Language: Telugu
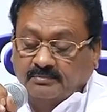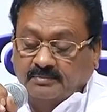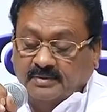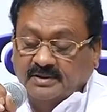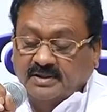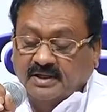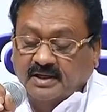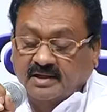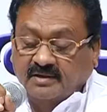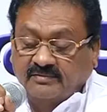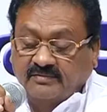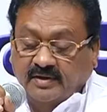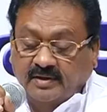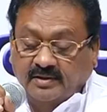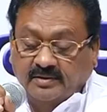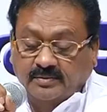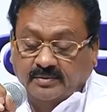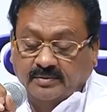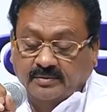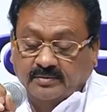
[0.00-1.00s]
పదహారు
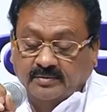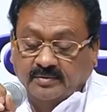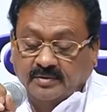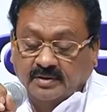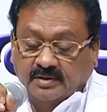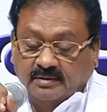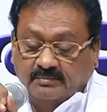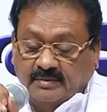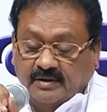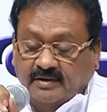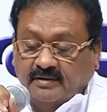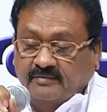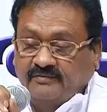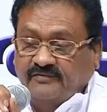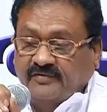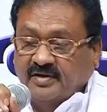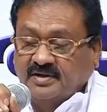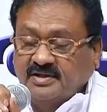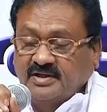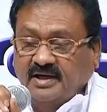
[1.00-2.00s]
వేలు
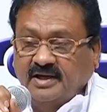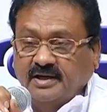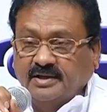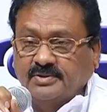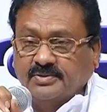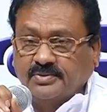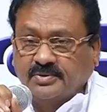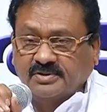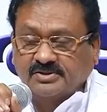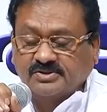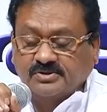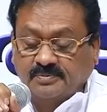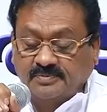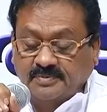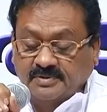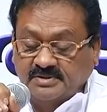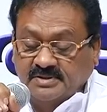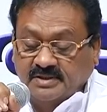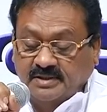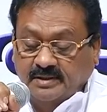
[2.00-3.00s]
ఎయిట్
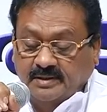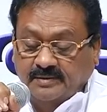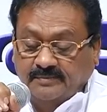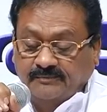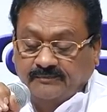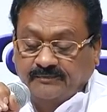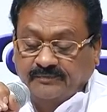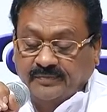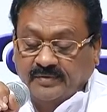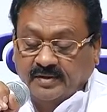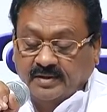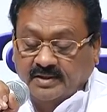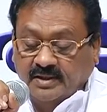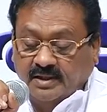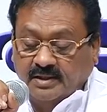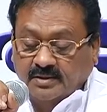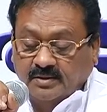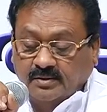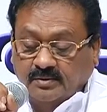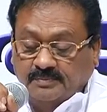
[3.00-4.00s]

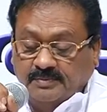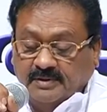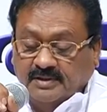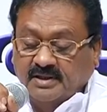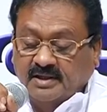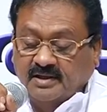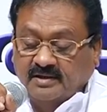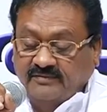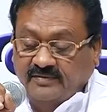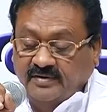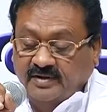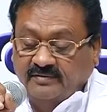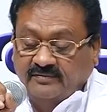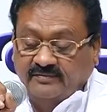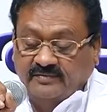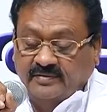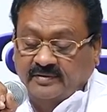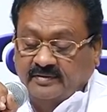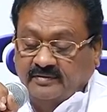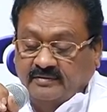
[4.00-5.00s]
దాంట్లో పదహారు
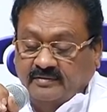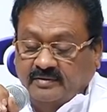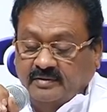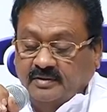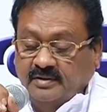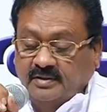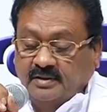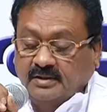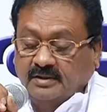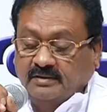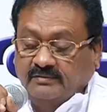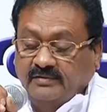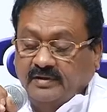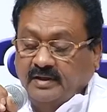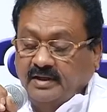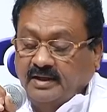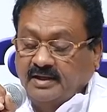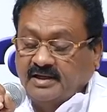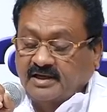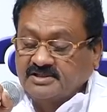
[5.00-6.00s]

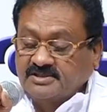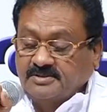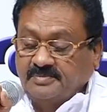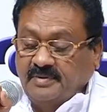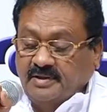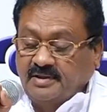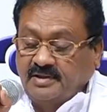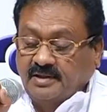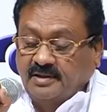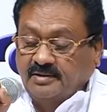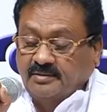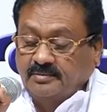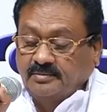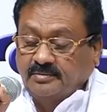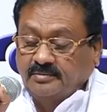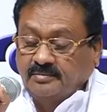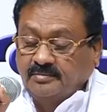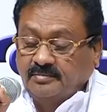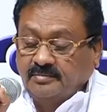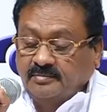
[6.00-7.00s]
వేలు ఖర్చు పెట్టినారు
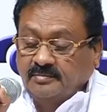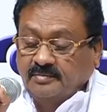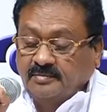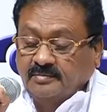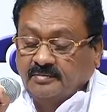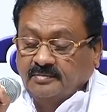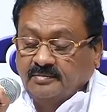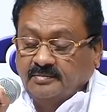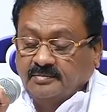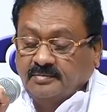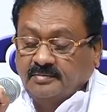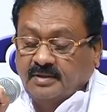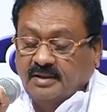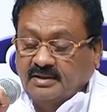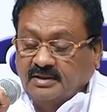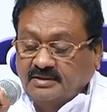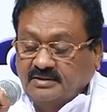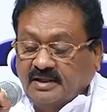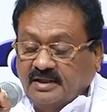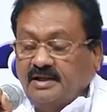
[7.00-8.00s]

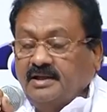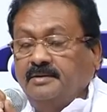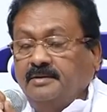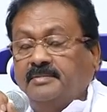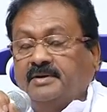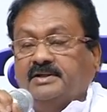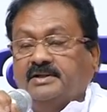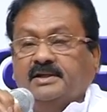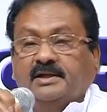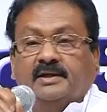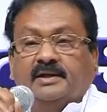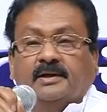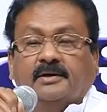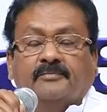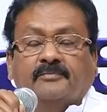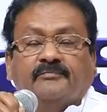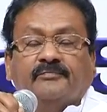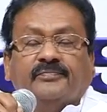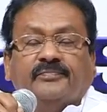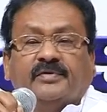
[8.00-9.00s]
దాన్ని బట్టి
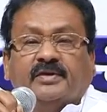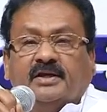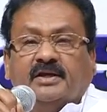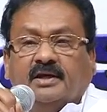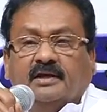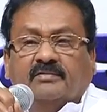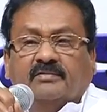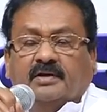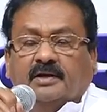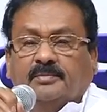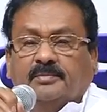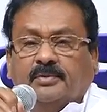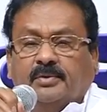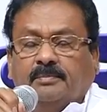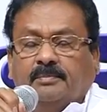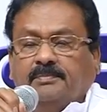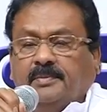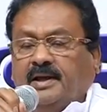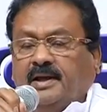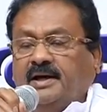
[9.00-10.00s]
కేవలము
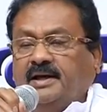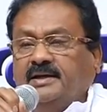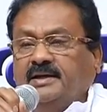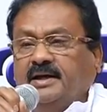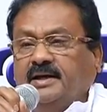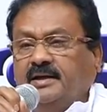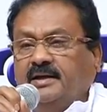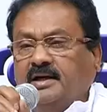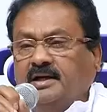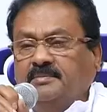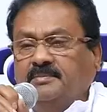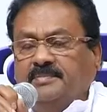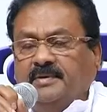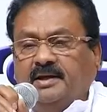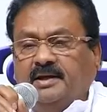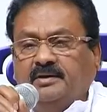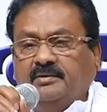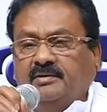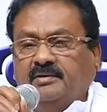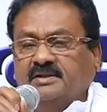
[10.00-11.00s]
ప్లాన్ అండ్ నాన్
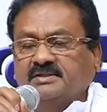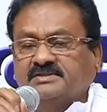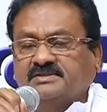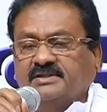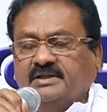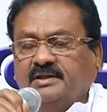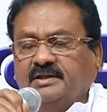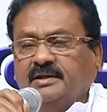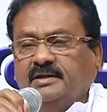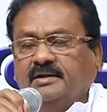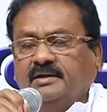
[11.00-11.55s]
ప్లాన్లు కలిసి